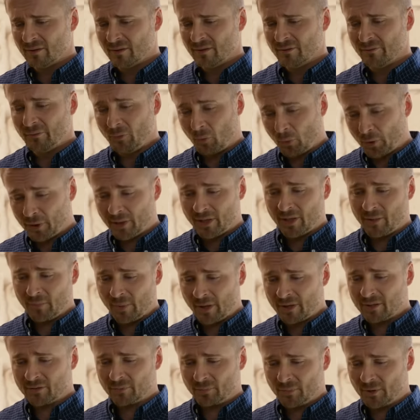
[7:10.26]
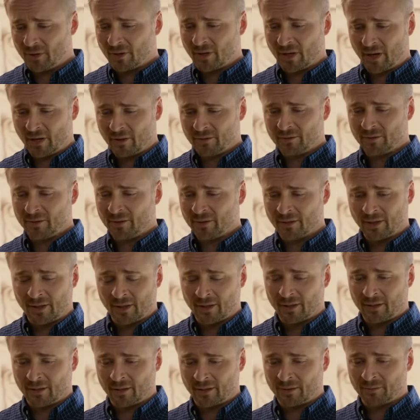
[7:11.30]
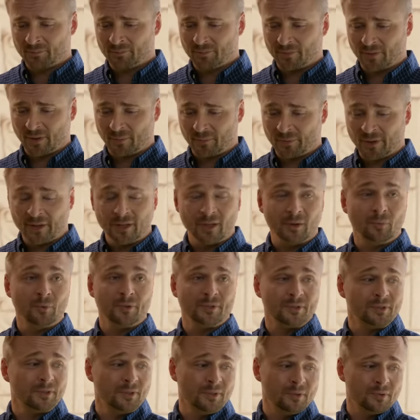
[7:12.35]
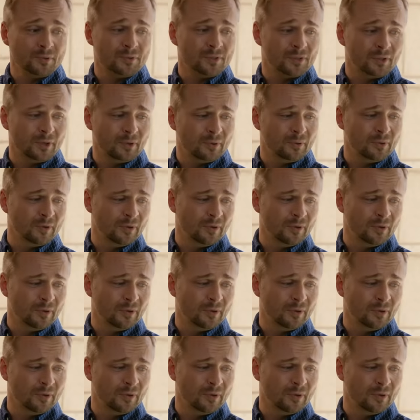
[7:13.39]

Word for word: anh thông báo mình đã bị yêu cầu dừng điều tra vụ án của Mark do không có manh mối.